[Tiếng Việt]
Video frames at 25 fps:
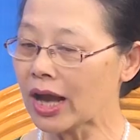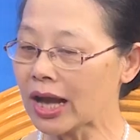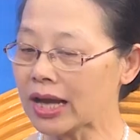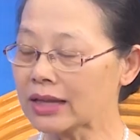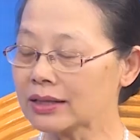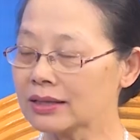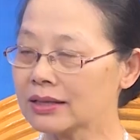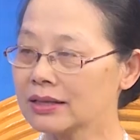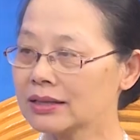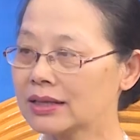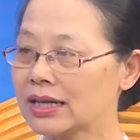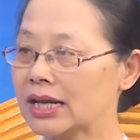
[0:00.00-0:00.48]

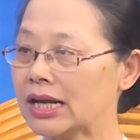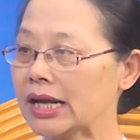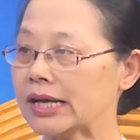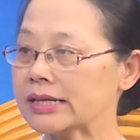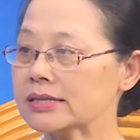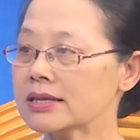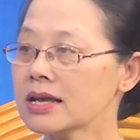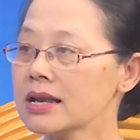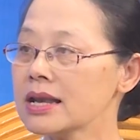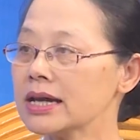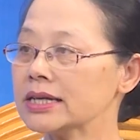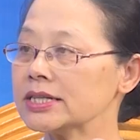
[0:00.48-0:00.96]
hát thì
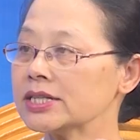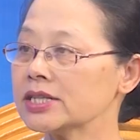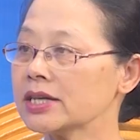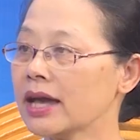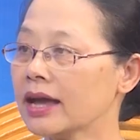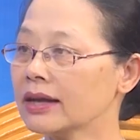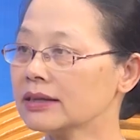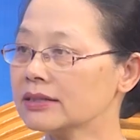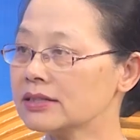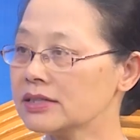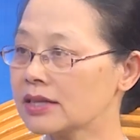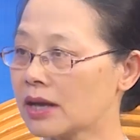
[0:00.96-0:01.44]
lại rất là
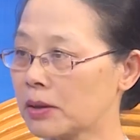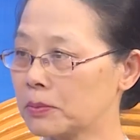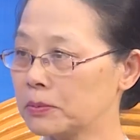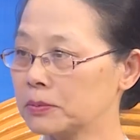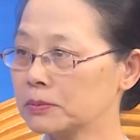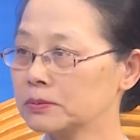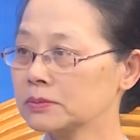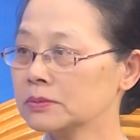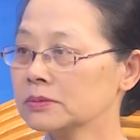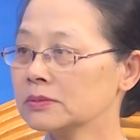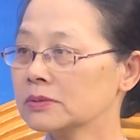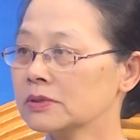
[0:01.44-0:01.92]
trang trọng
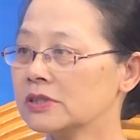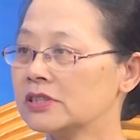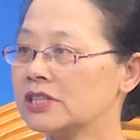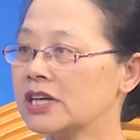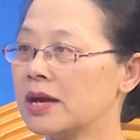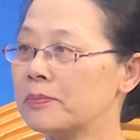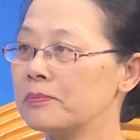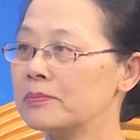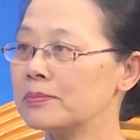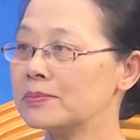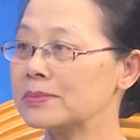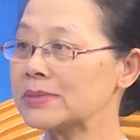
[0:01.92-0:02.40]

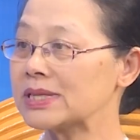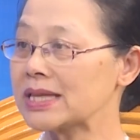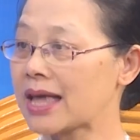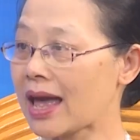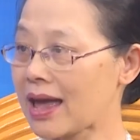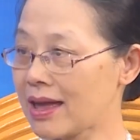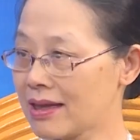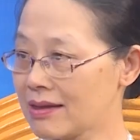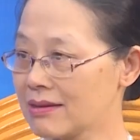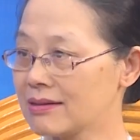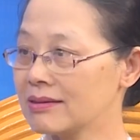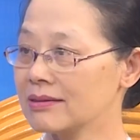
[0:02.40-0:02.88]
chậm
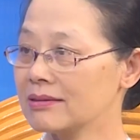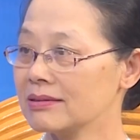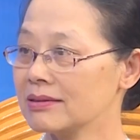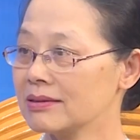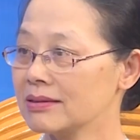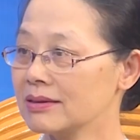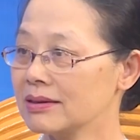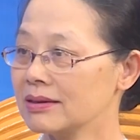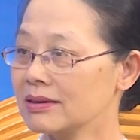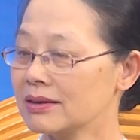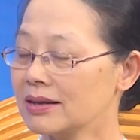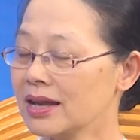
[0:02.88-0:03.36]
rãi
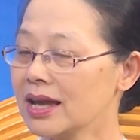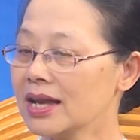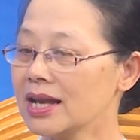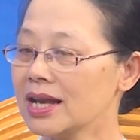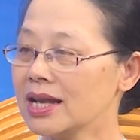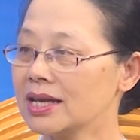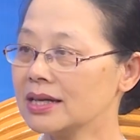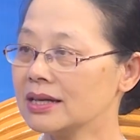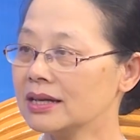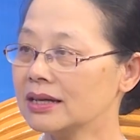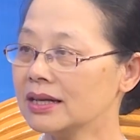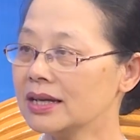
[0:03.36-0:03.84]
đây
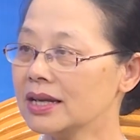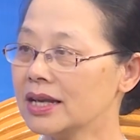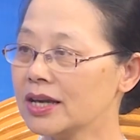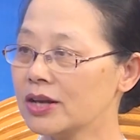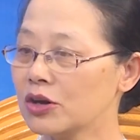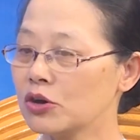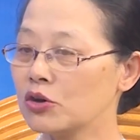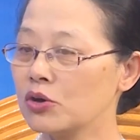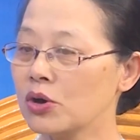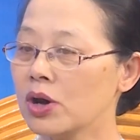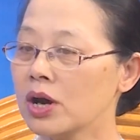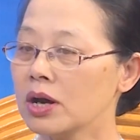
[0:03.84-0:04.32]
là những cái
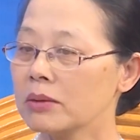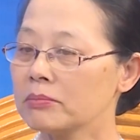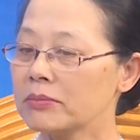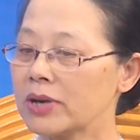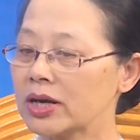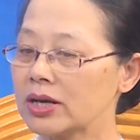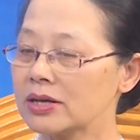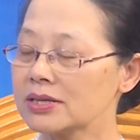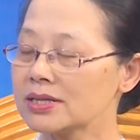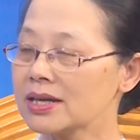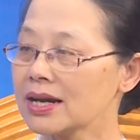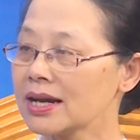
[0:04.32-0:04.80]
điều
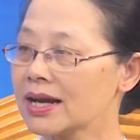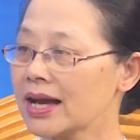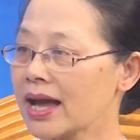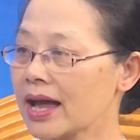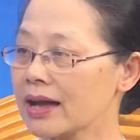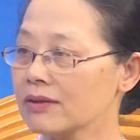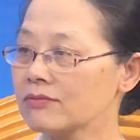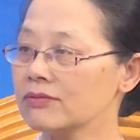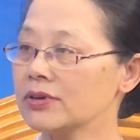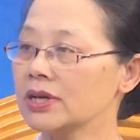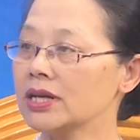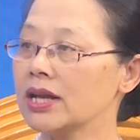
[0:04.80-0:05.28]
mà nó rất
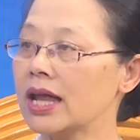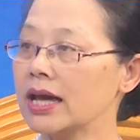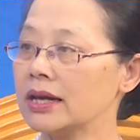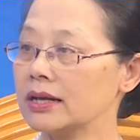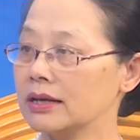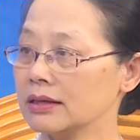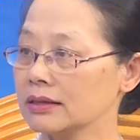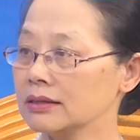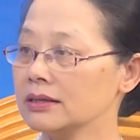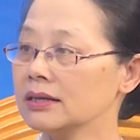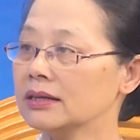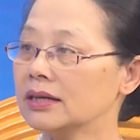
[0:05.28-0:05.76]
khác với
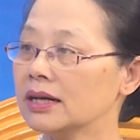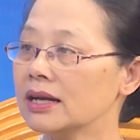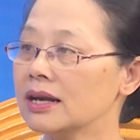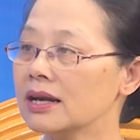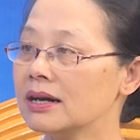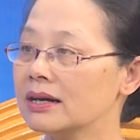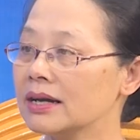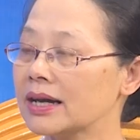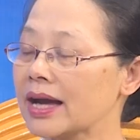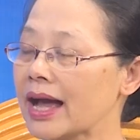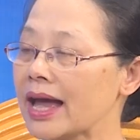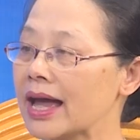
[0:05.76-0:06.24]
lại những cái
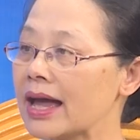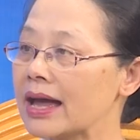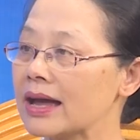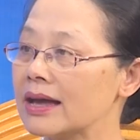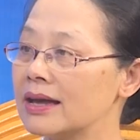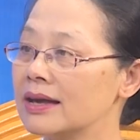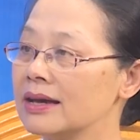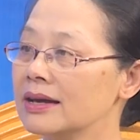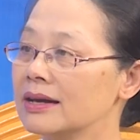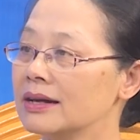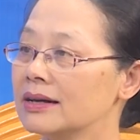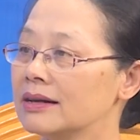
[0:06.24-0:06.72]
lời ca
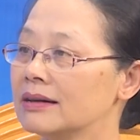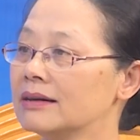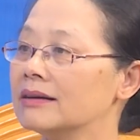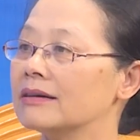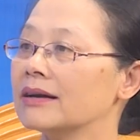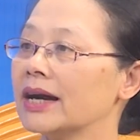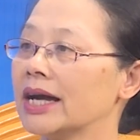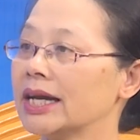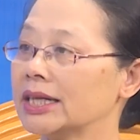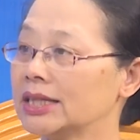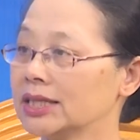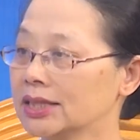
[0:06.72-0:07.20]

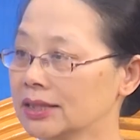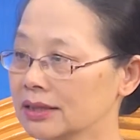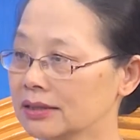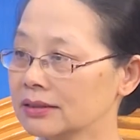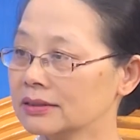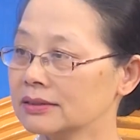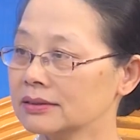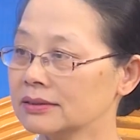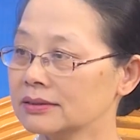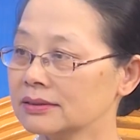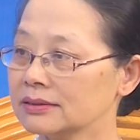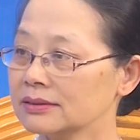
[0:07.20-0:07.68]
ở ngày
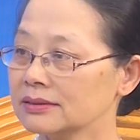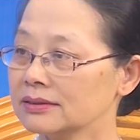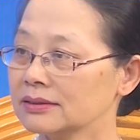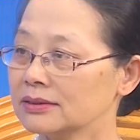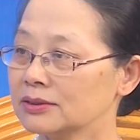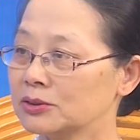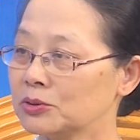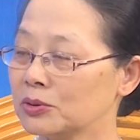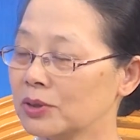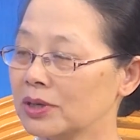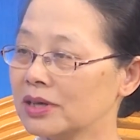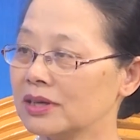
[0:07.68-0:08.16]
thường
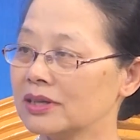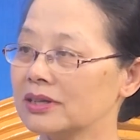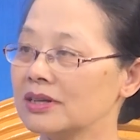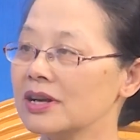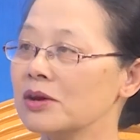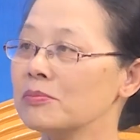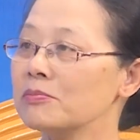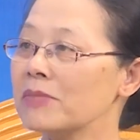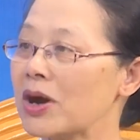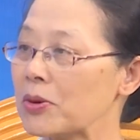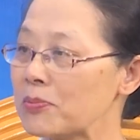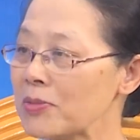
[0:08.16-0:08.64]
của
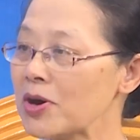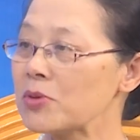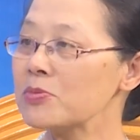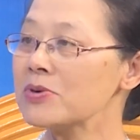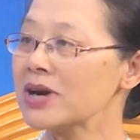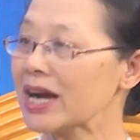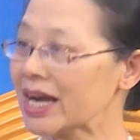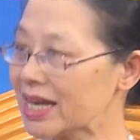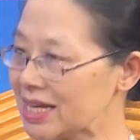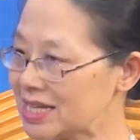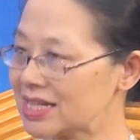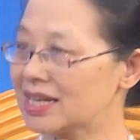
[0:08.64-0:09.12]
đồng bào mông
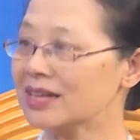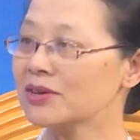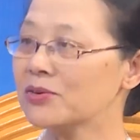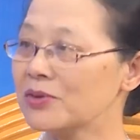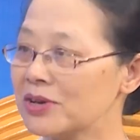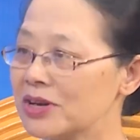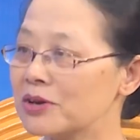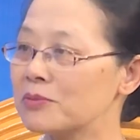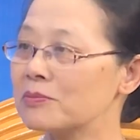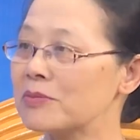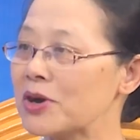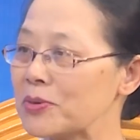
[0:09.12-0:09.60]
ngay chính
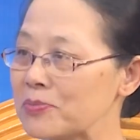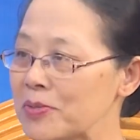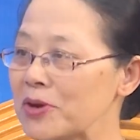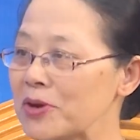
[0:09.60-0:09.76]
của đồng bào